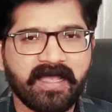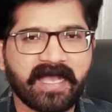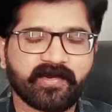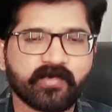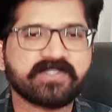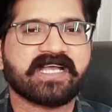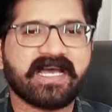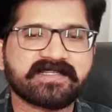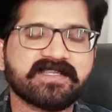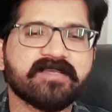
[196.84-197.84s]
అక్కడికి వచ్చి
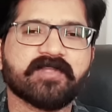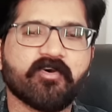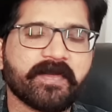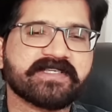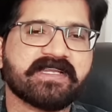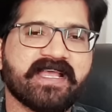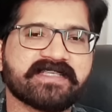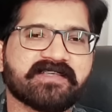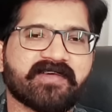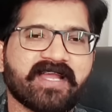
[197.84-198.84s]
ఆన్సర్ చెబుతావు ప్రశ్నలు
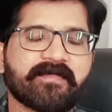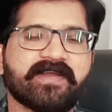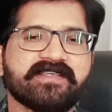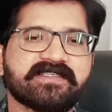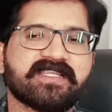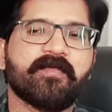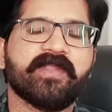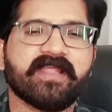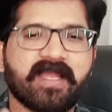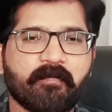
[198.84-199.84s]
వేస్తావు నామినేట్ చేసేటప్పుడు
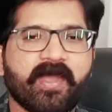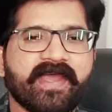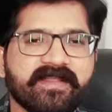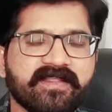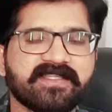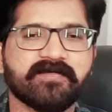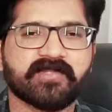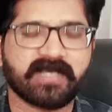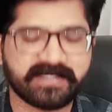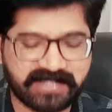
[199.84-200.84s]
నేను నా పాయింట్ ఇదని
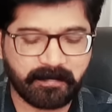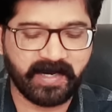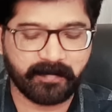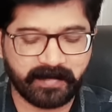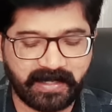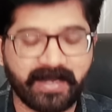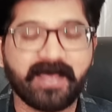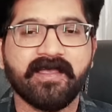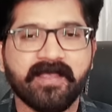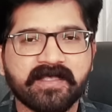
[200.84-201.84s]
చెబుతావు కానీ చెప్పలేకపోయింది అలా
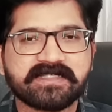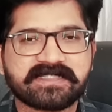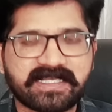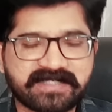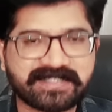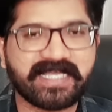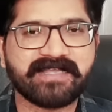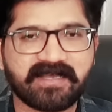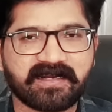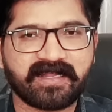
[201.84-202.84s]
సక్సెస్
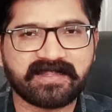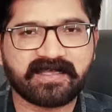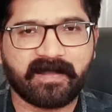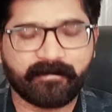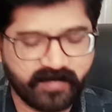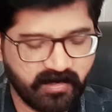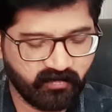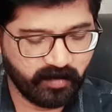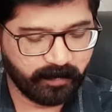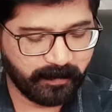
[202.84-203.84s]
అయింది అక్కడ రతిక
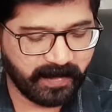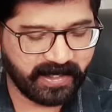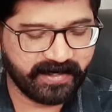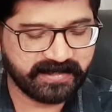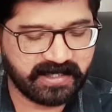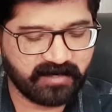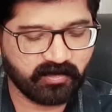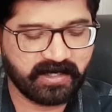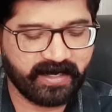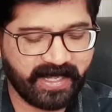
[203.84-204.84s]
ఫుల్ ప్రిపేర్ అయినా సరే
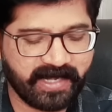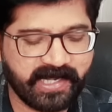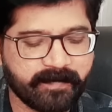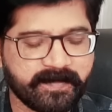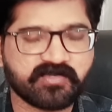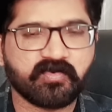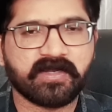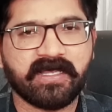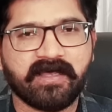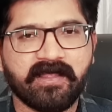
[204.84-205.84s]
కొద్దిగా ల్యాగ్ అనిపించుకున్నా